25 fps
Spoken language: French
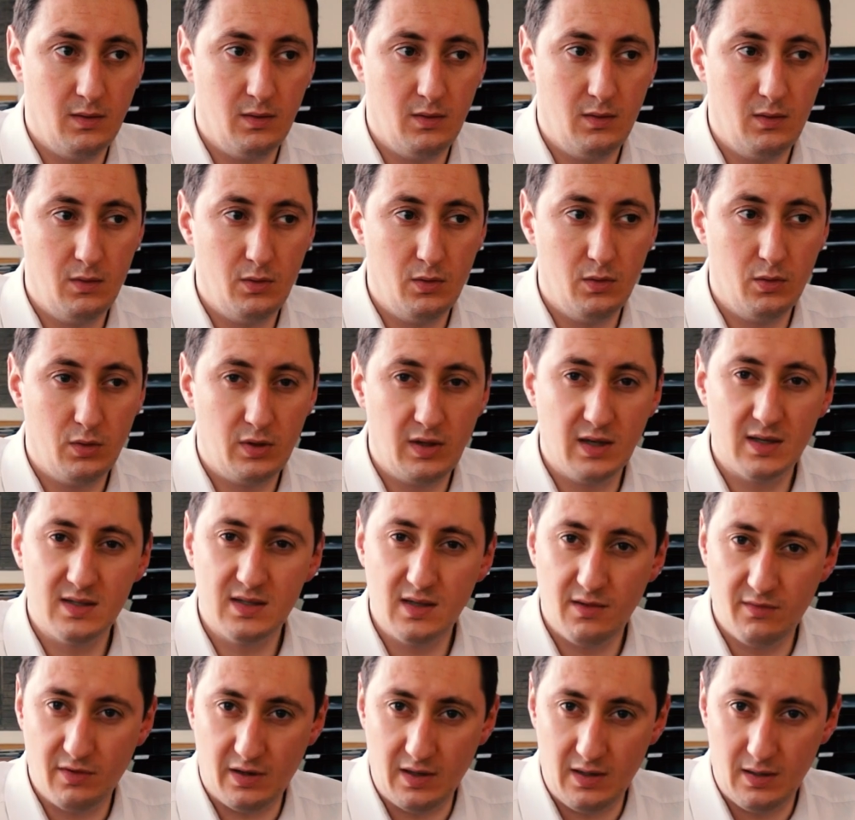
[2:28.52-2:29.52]
le
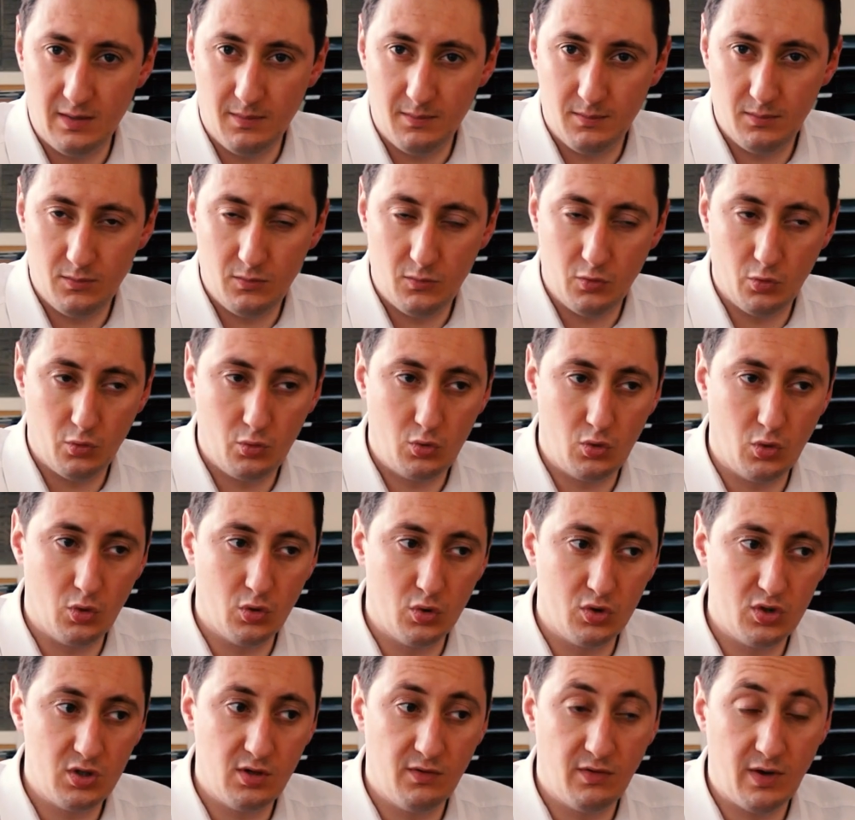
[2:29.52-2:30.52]
15 avril. Donc
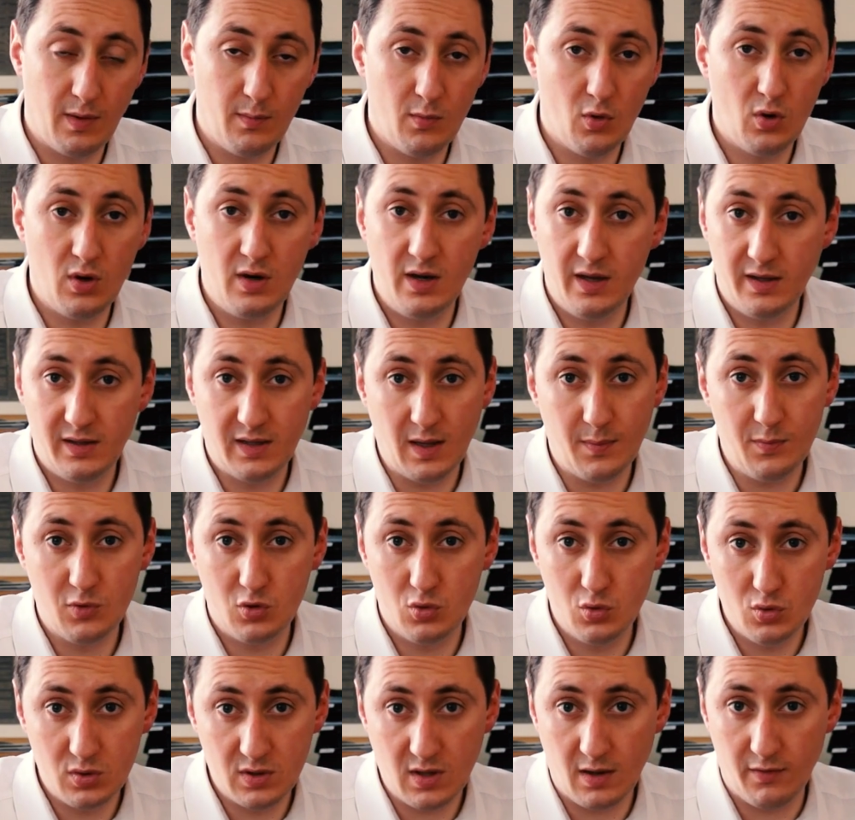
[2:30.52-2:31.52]
c'est vraiment l'étape
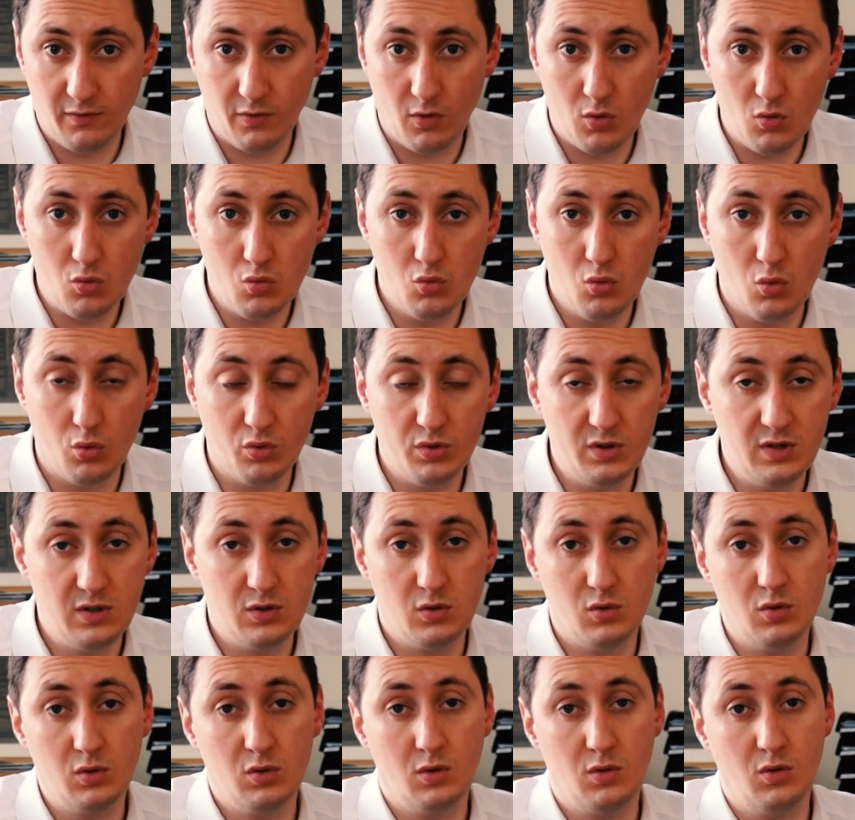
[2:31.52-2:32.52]
juste avant où on
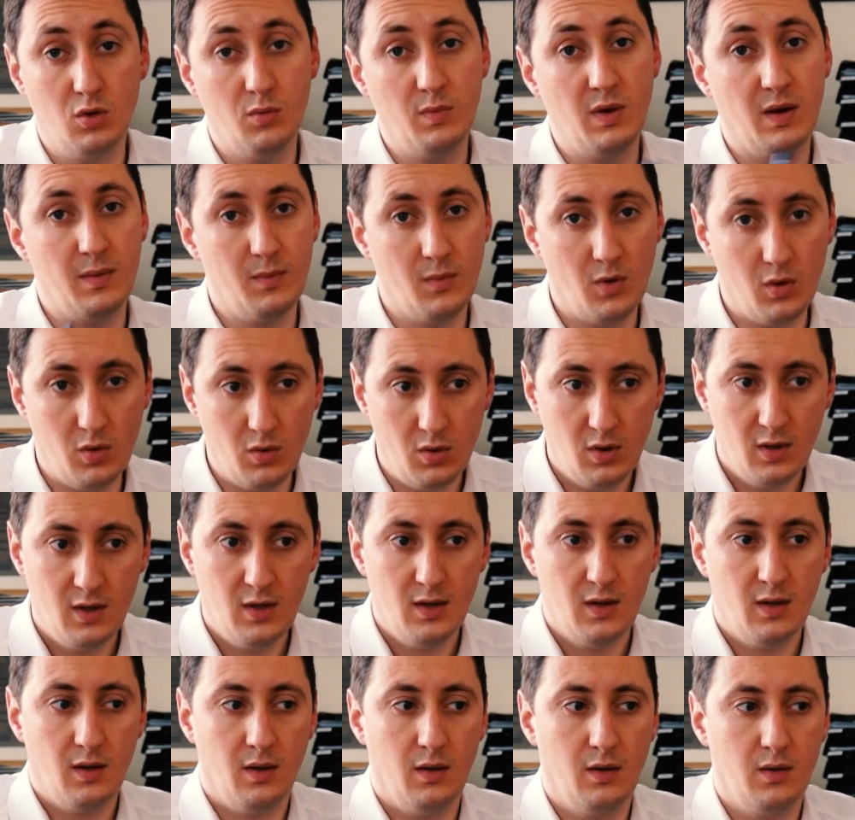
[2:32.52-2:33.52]
discute globalement
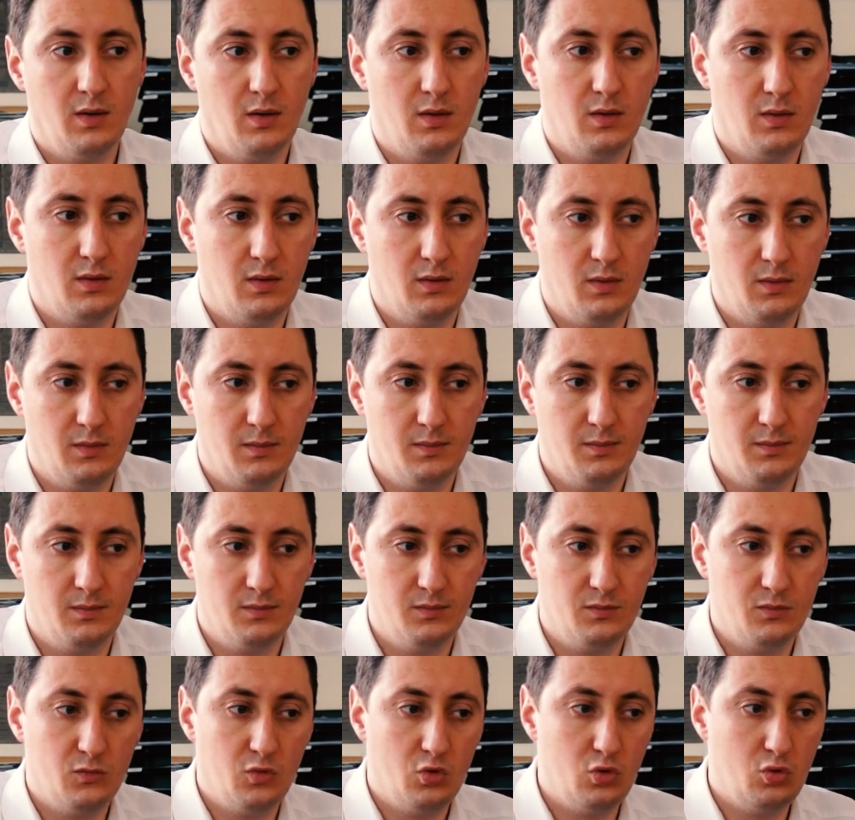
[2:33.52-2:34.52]

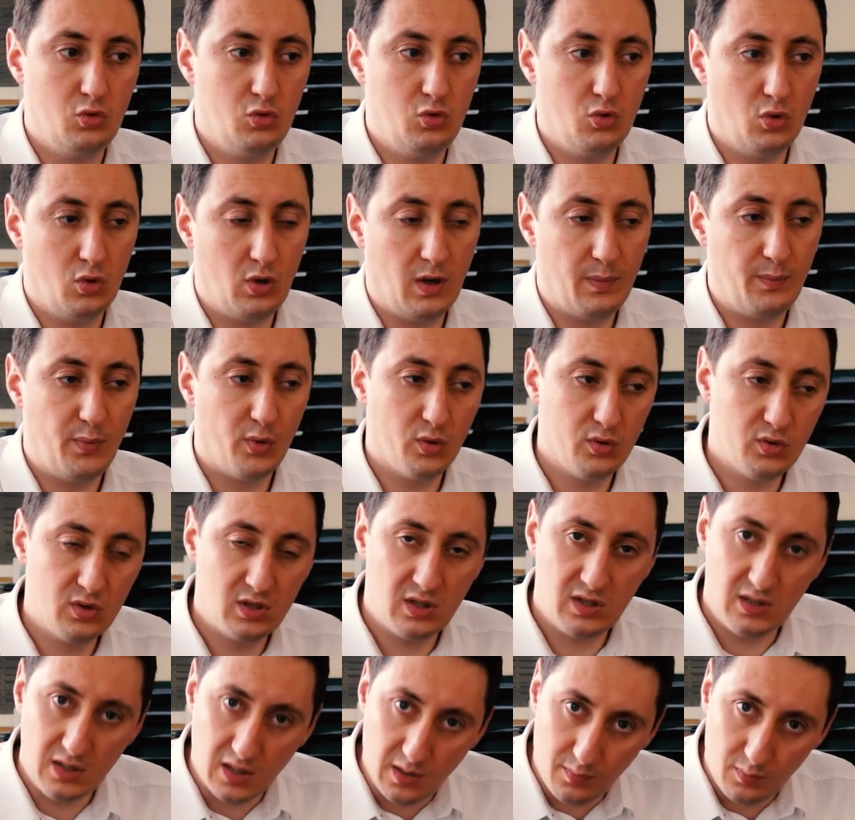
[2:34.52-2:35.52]
de la
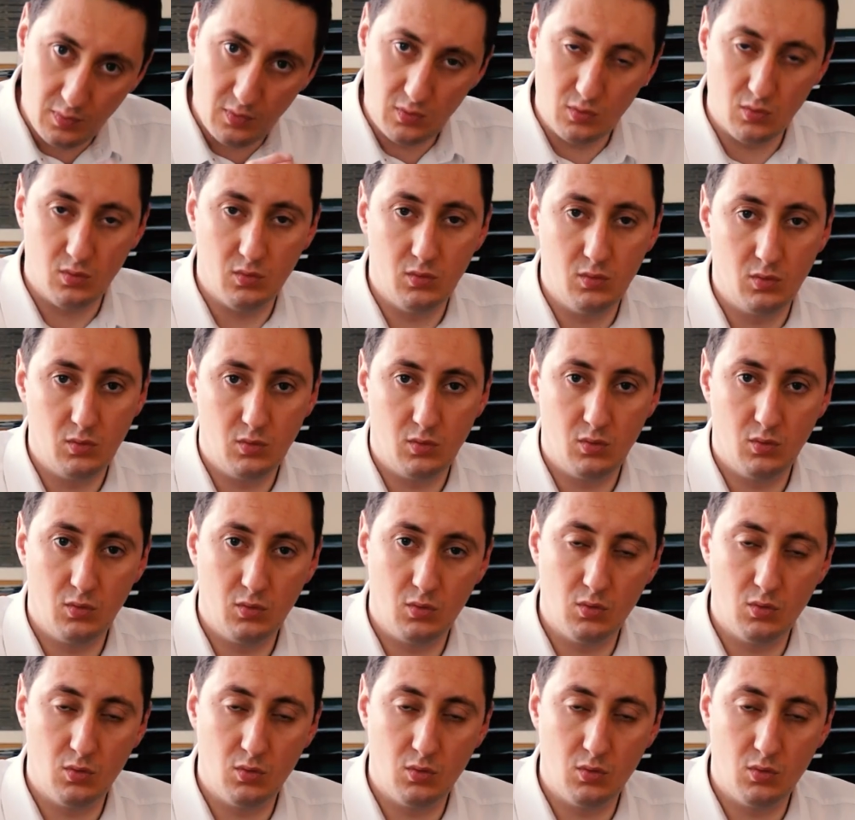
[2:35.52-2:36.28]
pente que,